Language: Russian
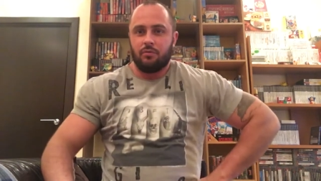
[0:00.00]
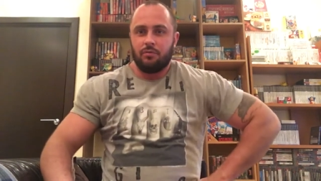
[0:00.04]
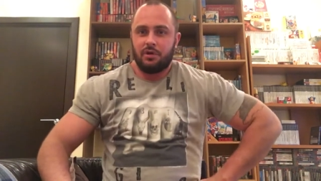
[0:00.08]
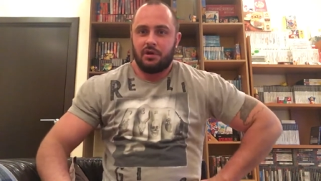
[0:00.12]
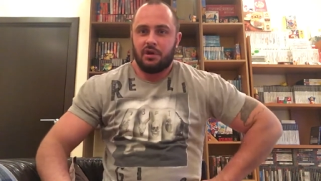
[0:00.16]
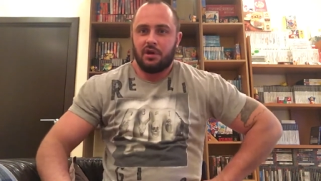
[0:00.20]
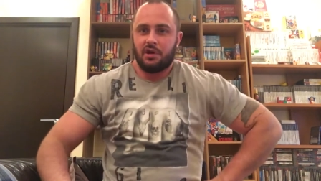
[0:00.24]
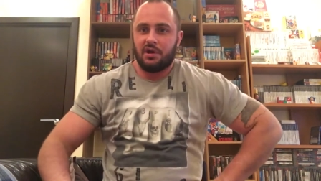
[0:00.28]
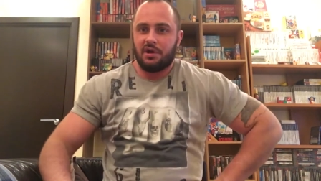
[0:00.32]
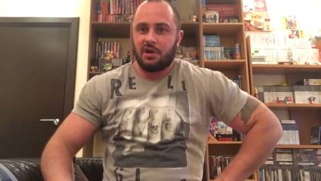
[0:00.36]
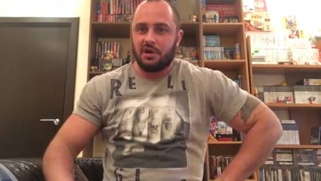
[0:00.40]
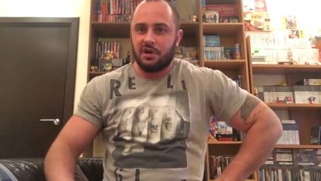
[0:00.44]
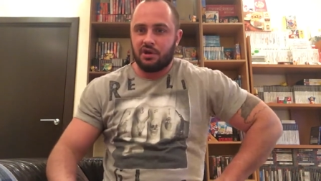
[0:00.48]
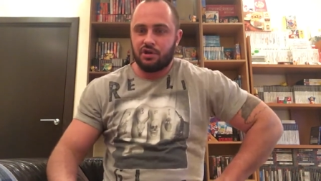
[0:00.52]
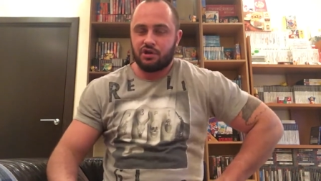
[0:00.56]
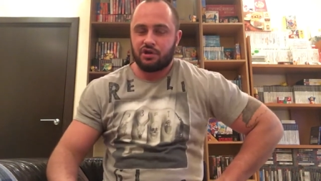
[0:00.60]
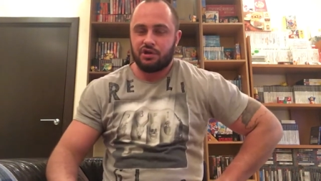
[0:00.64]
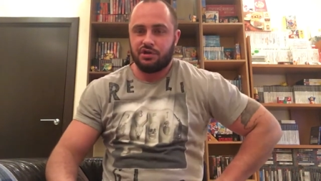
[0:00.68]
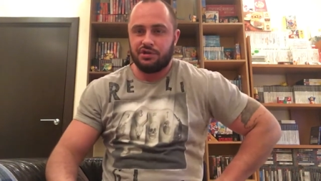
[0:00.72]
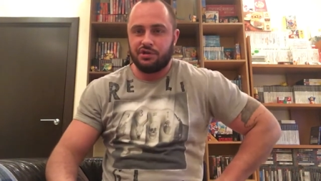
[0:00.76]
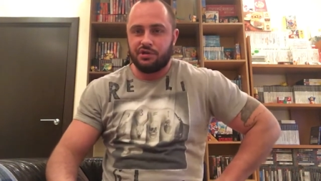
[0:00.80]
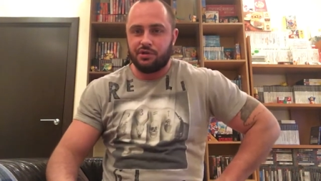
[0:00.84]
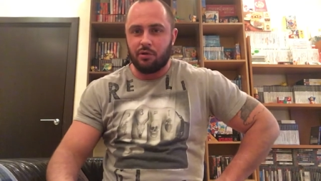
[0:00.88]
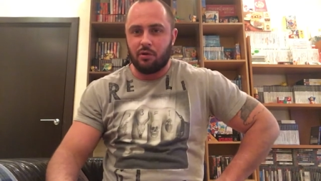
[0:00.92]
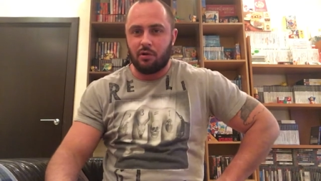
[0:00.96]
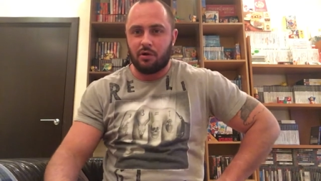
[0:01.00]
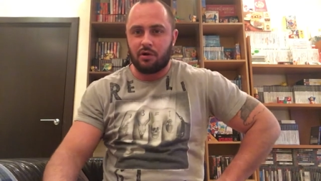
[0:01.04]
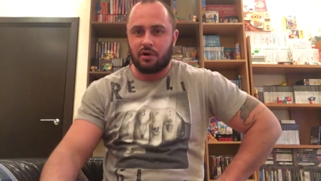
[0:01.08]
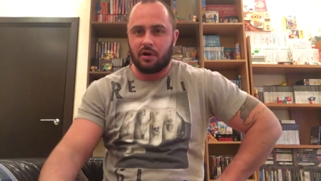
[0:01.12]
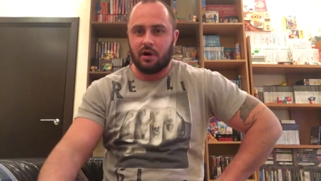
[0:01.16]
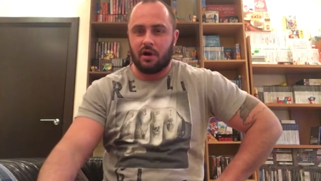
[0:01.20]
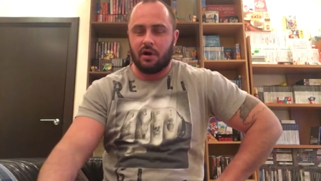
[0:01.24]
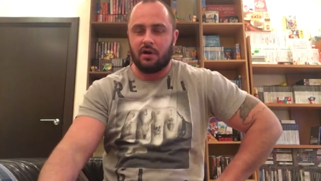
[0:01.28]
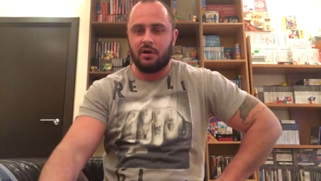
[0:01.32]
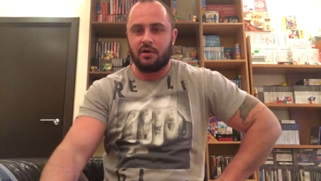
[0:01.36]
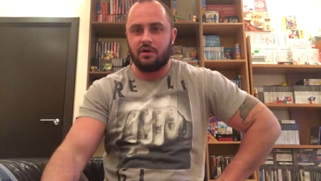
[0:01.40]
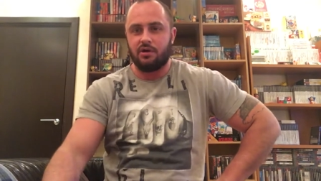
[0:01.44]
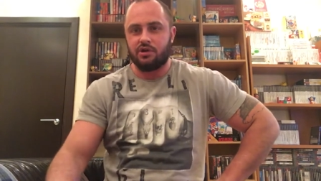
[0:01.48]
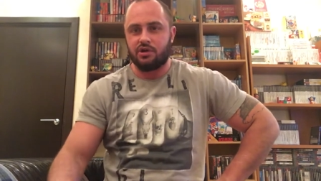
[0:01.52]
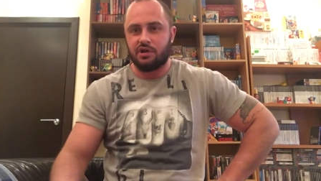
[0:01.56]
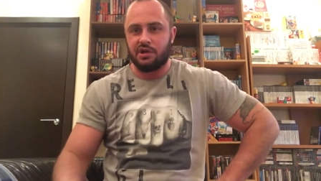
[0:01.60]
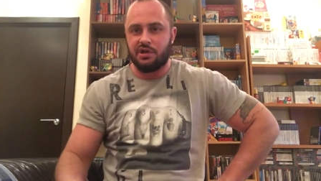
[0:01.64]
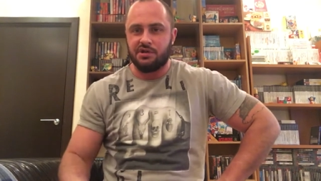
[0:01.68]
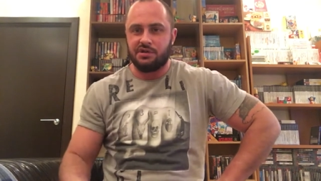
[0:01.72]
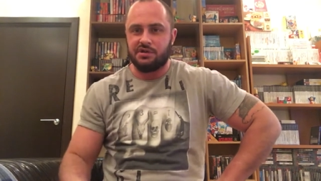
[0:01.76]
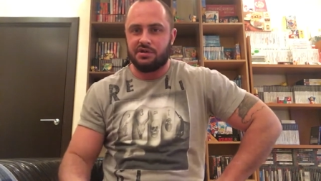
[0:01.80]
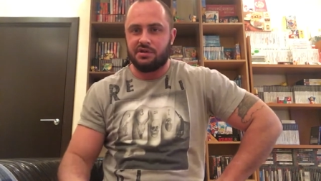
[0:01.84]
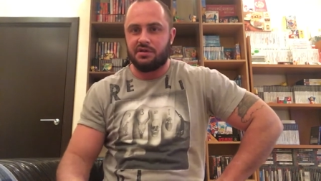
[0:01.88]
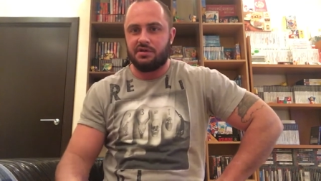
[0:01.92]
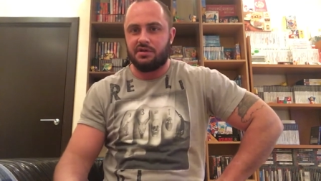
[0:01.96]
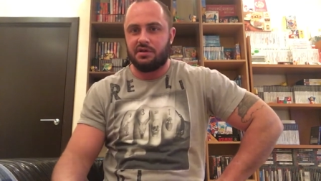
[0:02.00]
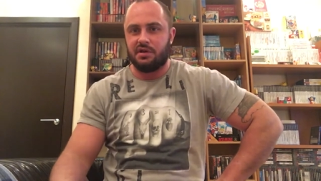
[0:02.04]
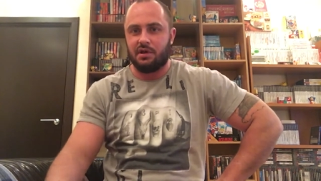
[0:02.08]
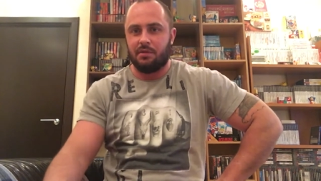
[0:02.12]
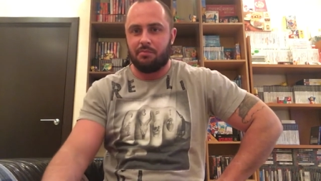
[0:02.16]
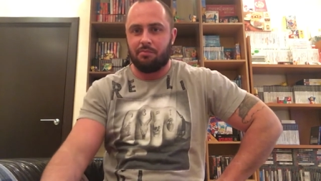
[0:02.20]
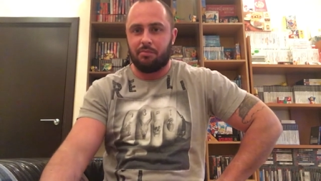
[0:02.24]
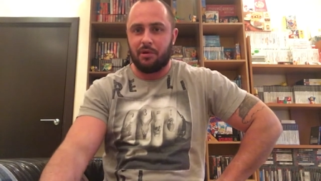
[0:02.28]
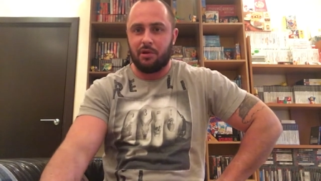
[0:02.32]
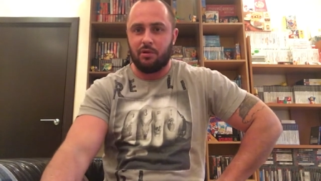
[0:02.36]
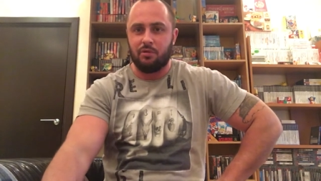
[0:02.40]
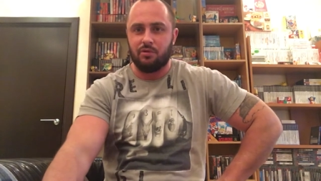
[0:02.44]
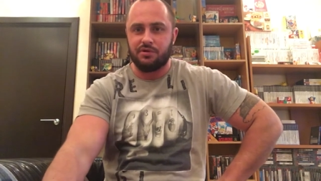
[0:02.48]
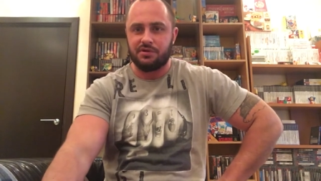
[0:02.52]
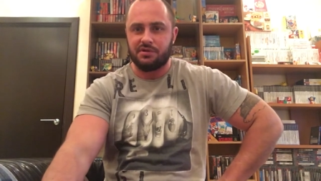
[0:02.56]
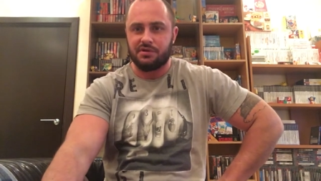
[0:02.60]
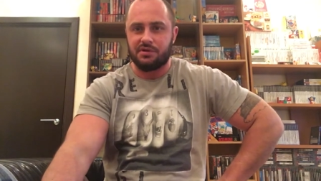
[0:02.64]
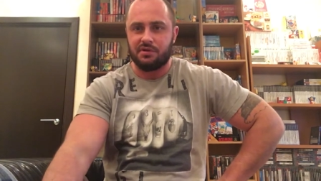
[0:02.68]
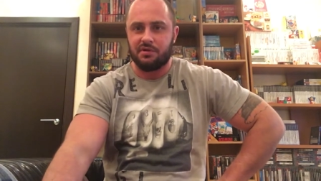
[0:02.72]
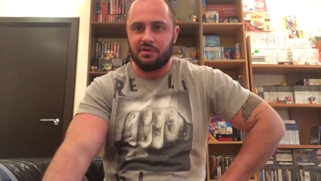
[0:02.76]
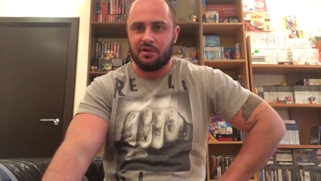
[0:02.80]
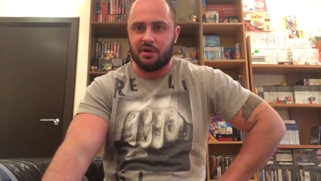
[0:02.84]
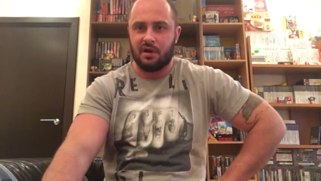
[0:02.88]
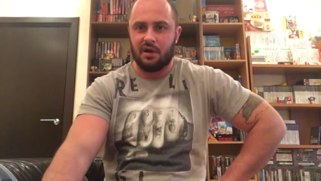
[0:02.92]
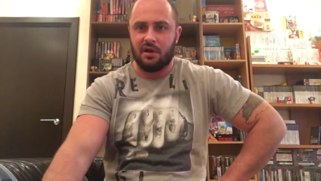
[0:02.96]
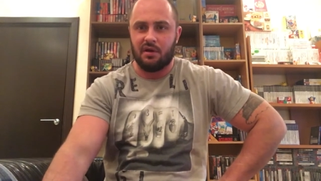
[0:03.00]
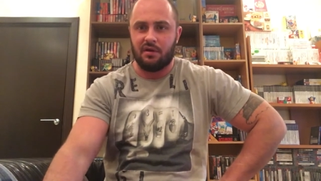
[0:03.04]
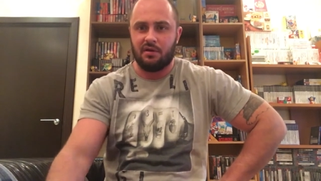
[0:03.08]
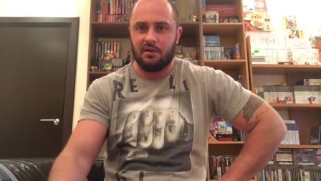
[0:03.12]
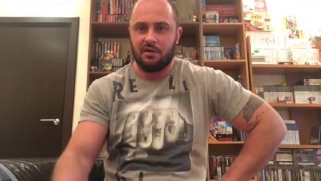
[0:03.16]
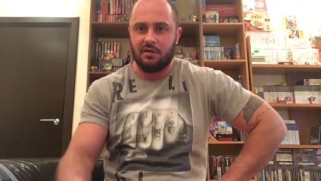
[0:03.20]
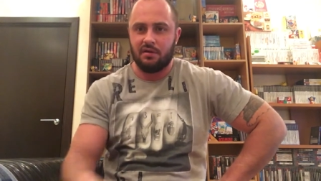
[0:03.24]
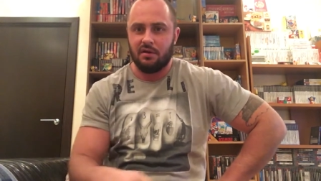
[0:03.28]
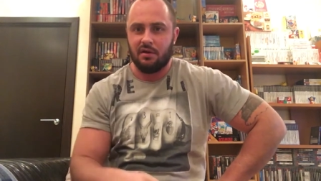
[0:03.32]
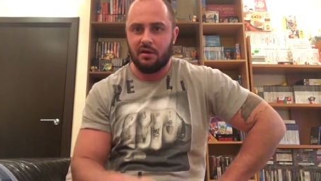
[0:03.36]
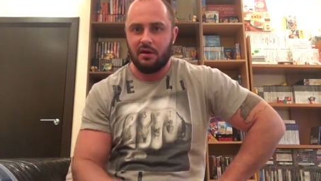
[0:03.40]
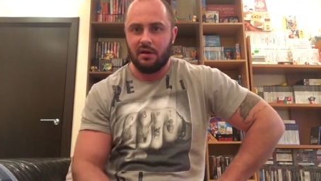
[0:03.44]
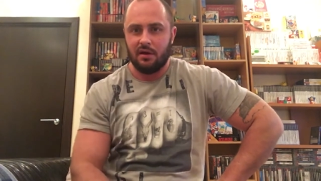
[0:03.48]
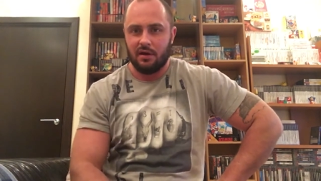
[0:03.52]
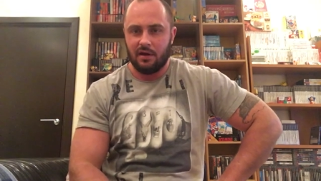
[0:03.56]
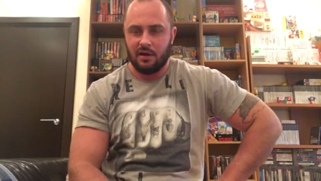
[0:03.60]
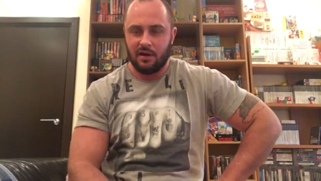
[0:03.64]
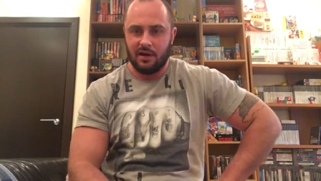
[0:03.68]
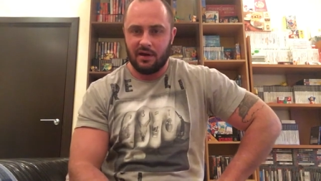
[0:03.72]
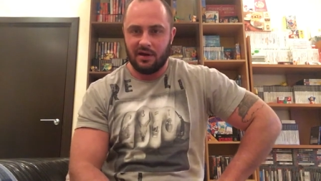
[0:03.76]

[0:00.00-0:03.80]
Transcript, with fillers: У меня шестерка, 6 э, плюс S.